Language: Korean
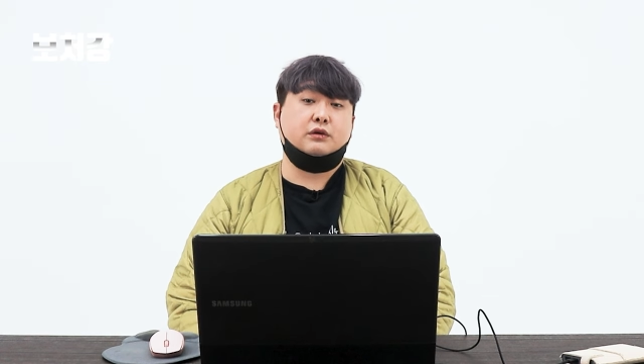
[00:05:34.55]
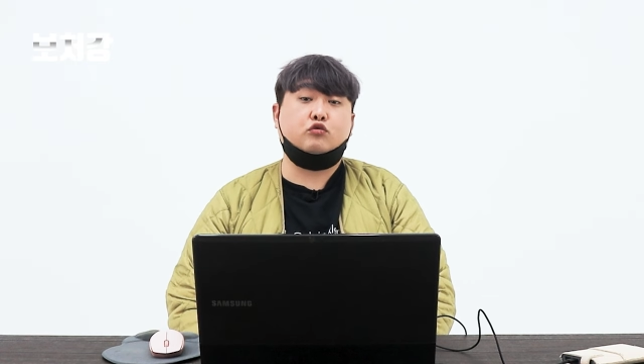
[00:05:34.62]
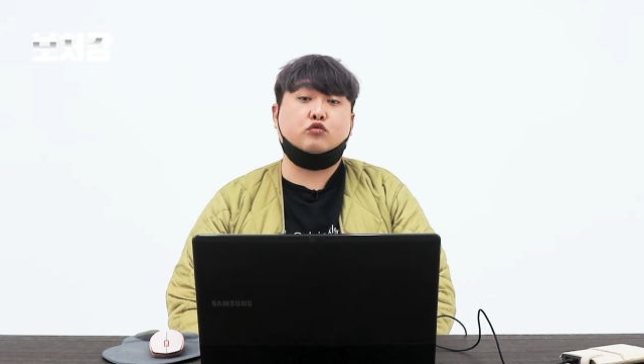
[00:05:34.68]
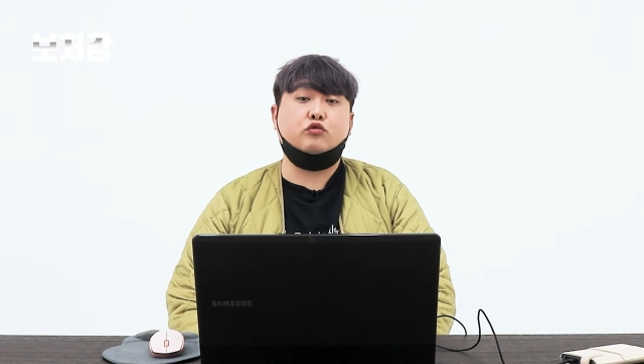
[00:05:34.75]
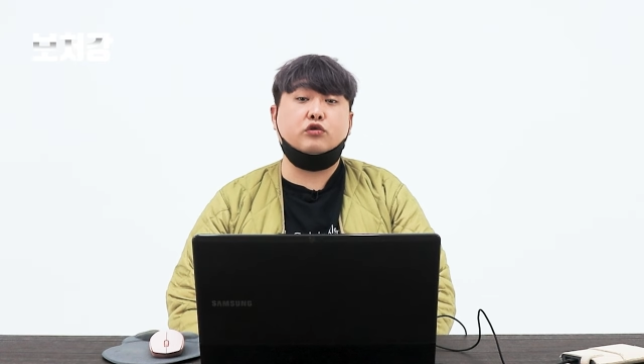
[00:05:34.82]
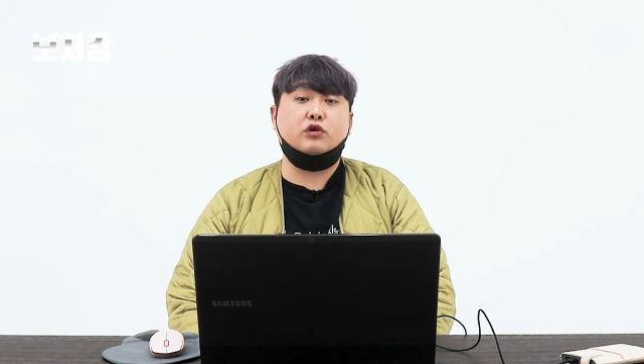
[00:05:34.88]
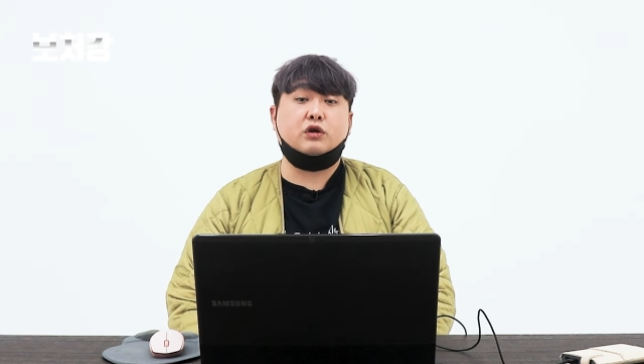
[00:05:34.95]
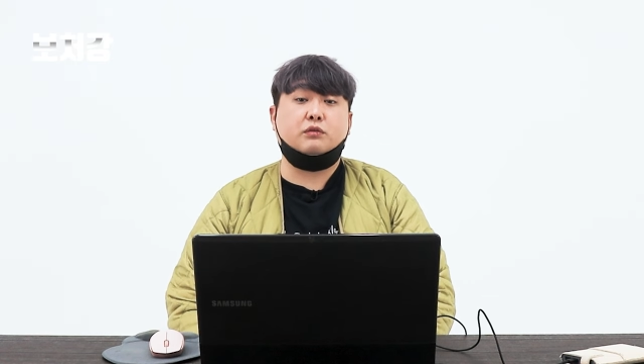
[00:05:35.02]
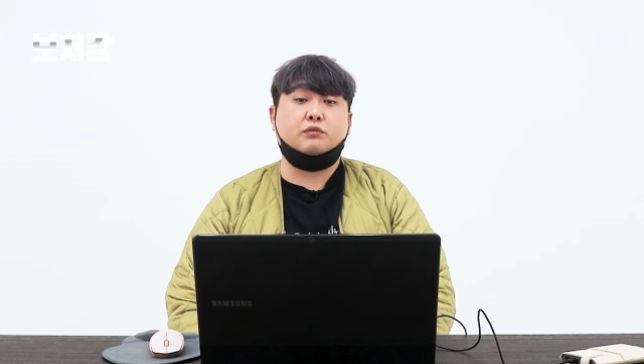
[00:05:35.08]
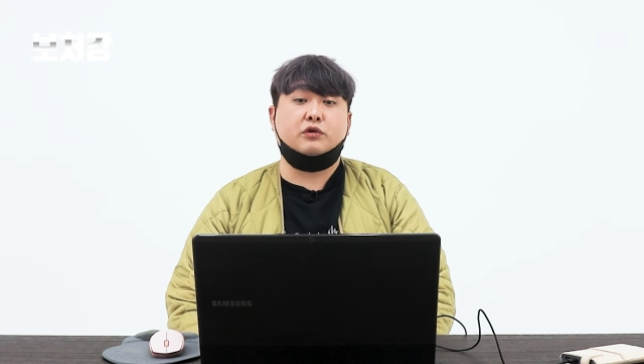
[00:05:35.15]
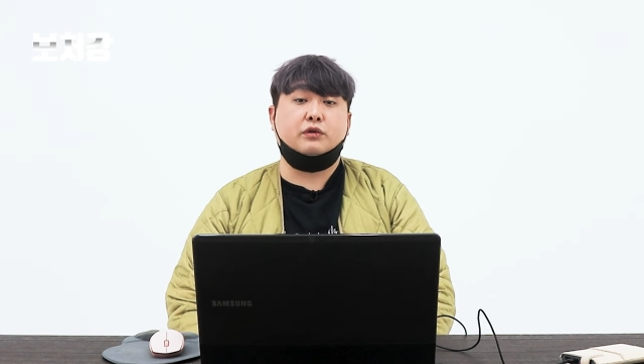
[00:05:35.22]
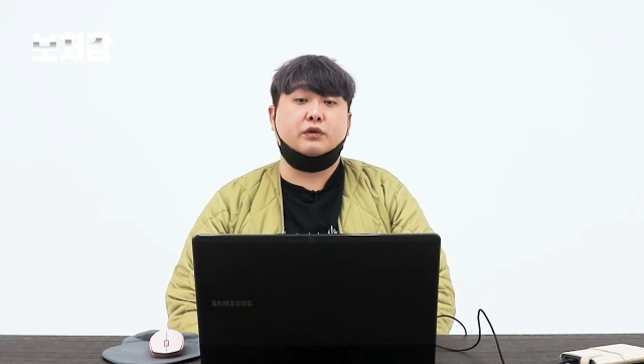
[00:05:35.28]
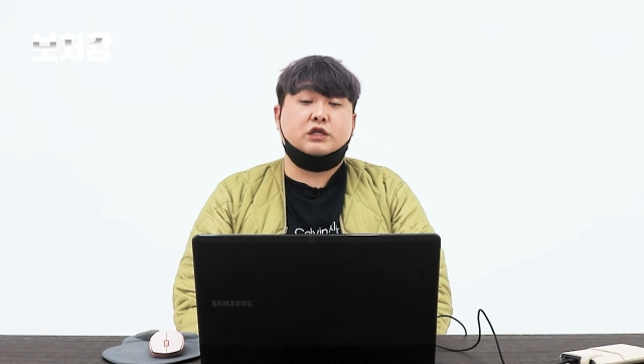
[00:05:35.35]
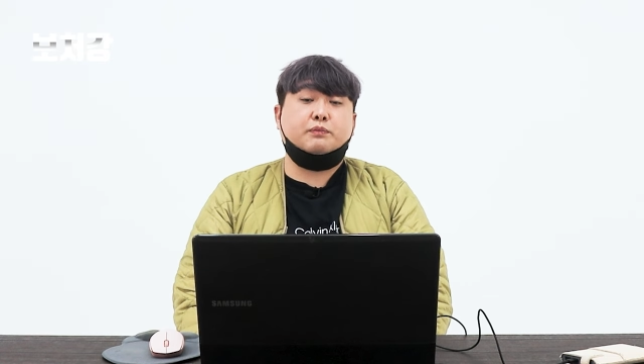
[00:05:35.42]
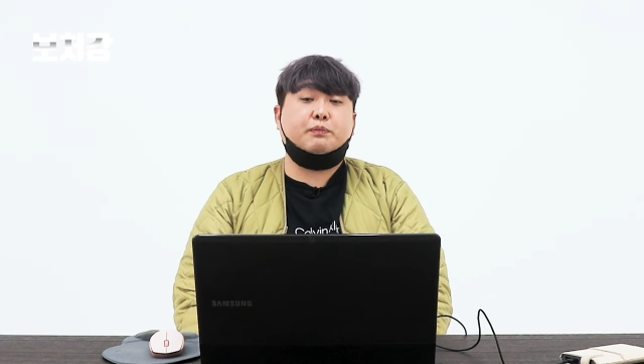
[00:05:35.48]
육군
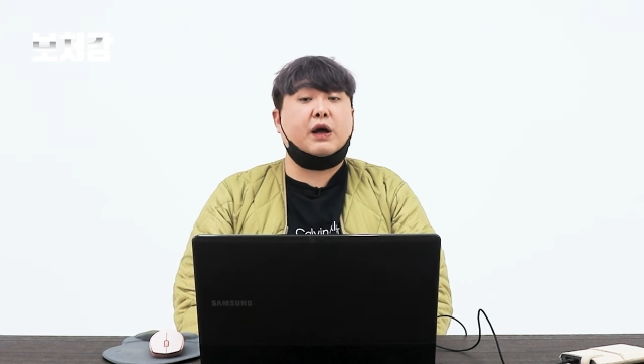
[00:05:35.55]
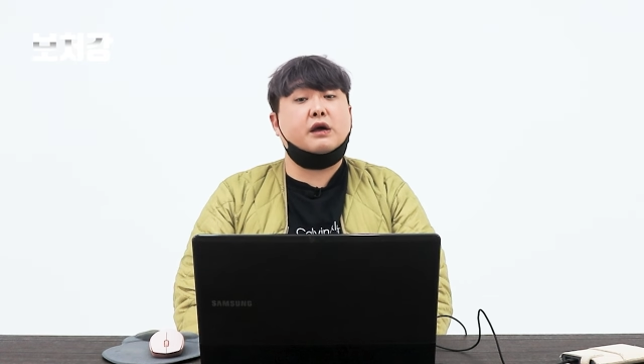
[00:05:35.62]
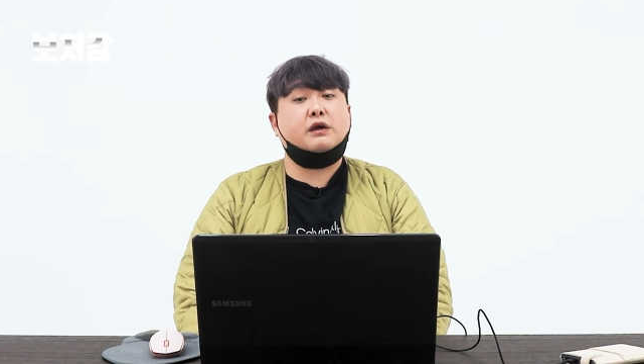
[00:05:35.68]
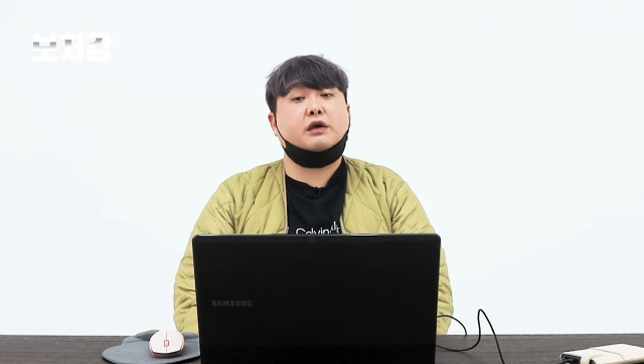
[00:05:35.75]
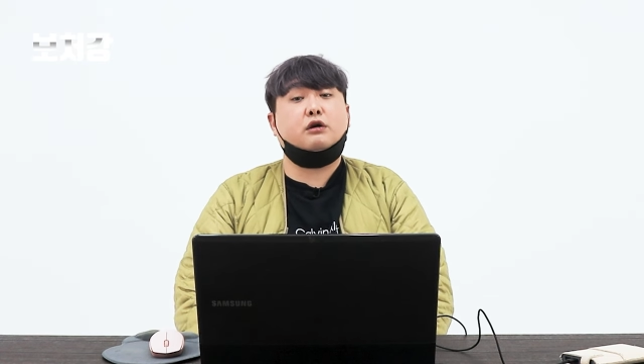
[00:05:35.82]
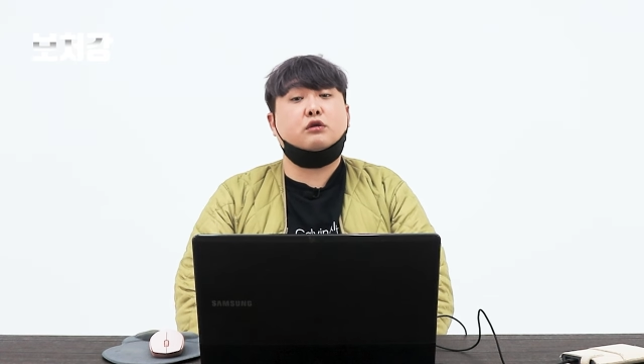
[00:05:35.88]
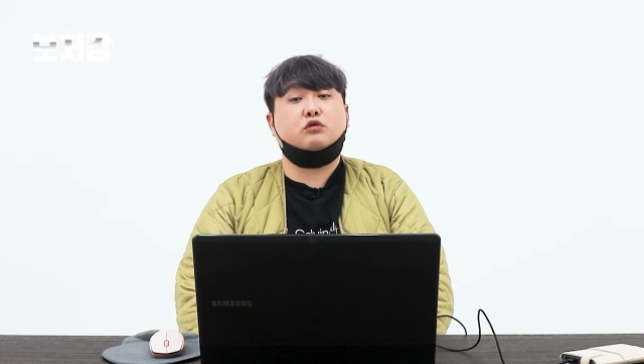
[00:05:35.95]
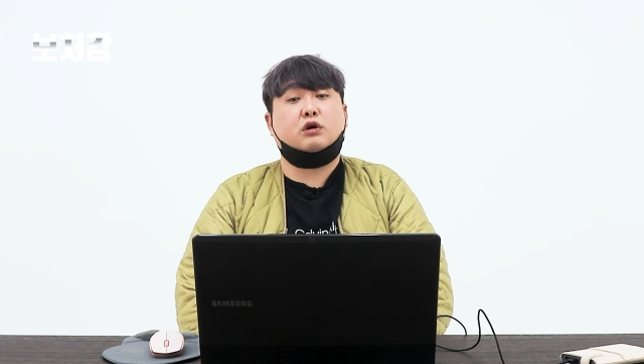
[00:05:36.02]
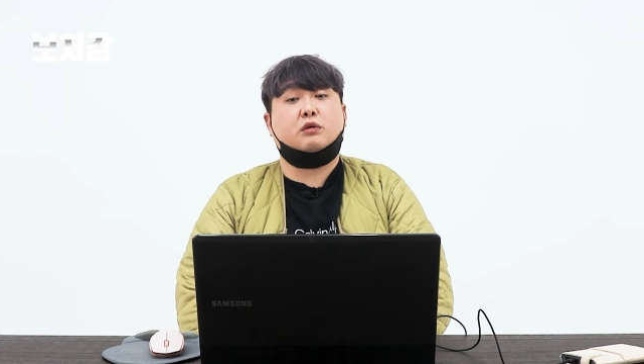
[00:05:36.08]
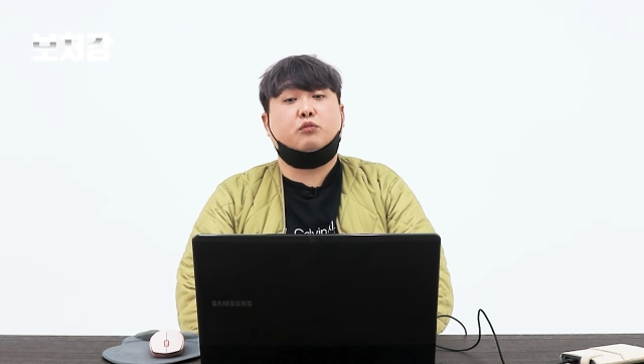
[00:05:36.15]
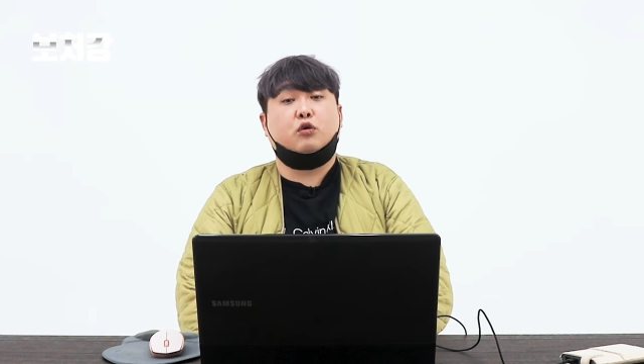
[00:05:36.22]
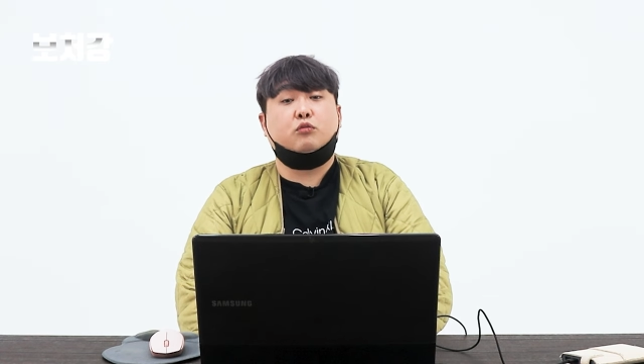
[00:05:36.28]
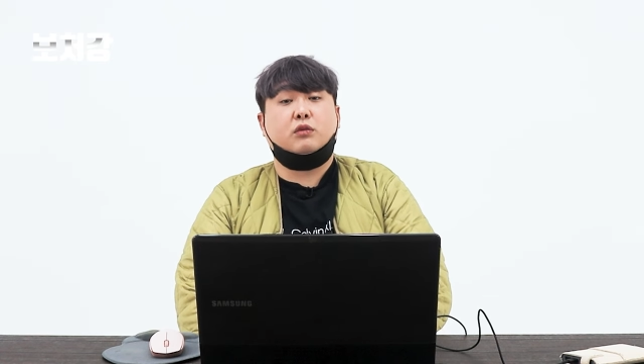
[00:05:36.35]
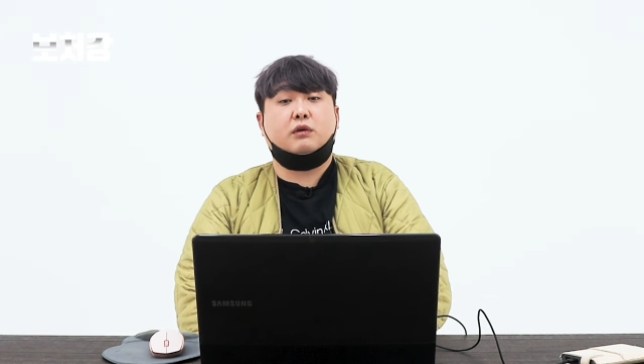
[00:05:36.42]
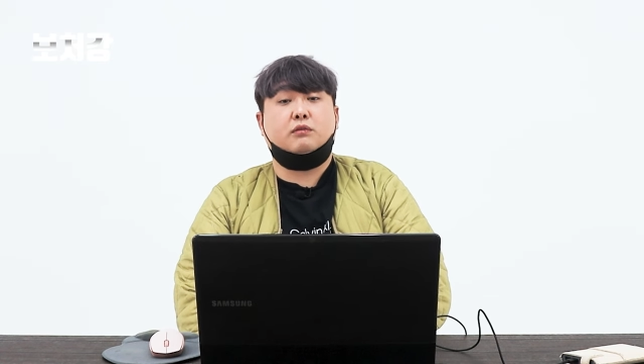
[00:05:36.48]
여러분 십팔 개월 동안
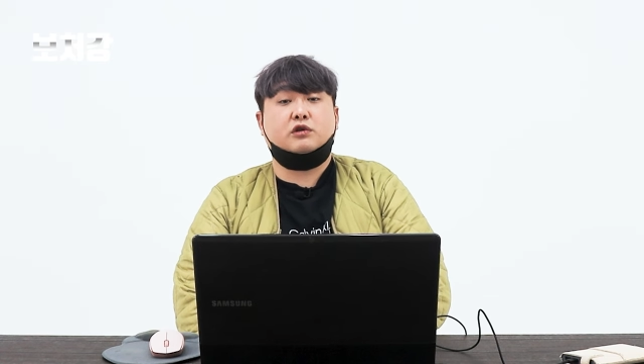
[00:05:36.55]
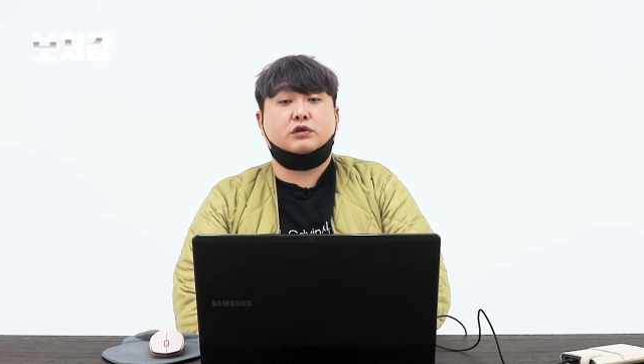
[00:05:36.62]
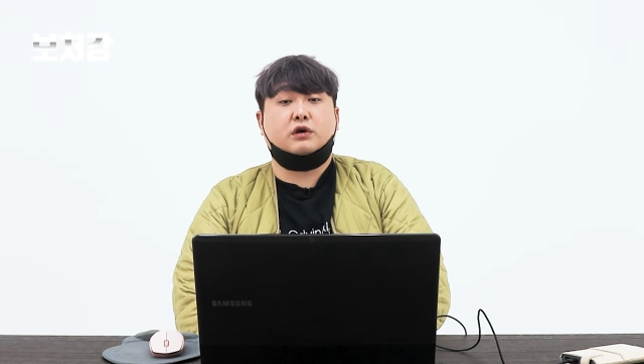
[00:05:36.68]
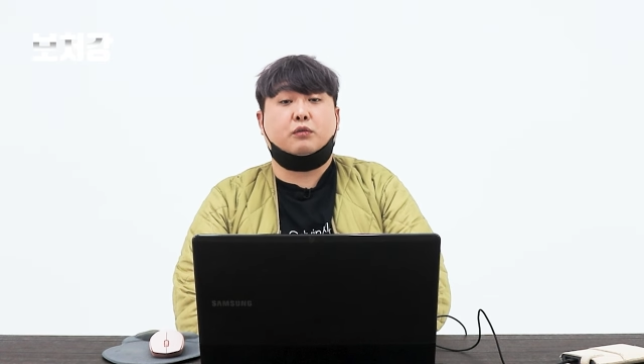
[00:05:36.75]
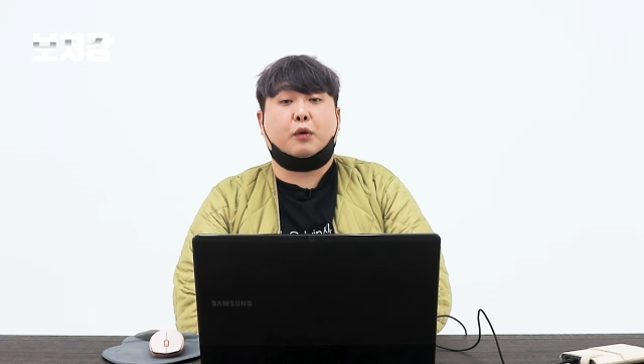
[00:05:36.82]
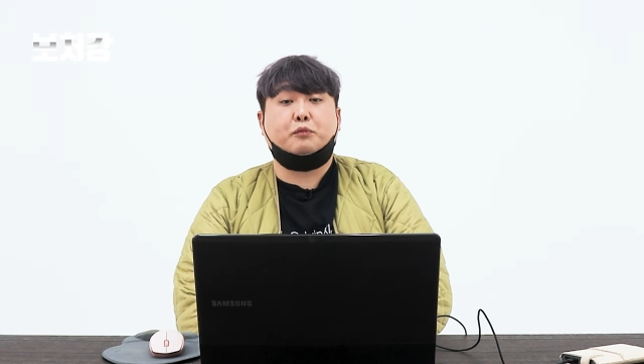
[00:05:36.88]
복무하면서